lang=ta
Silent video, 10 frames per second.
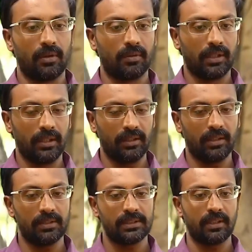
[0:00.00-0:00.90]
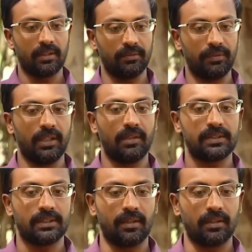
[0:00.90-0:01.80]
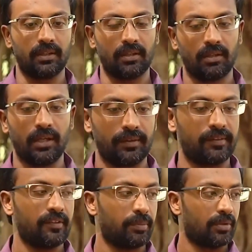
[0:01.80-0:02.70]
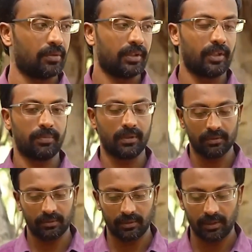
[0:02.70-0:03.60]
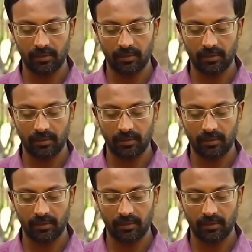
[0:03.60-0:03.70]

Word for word: ஸோ அவங்களை ஹெல்த்தியாக வச்சுக்கிறதுக்கு ஃபிட்டாக வச்சுக்கிறதுக்கு ரெகுலராக எக்ஸசைஸ் பண்ணணும் கண்டிப்பாக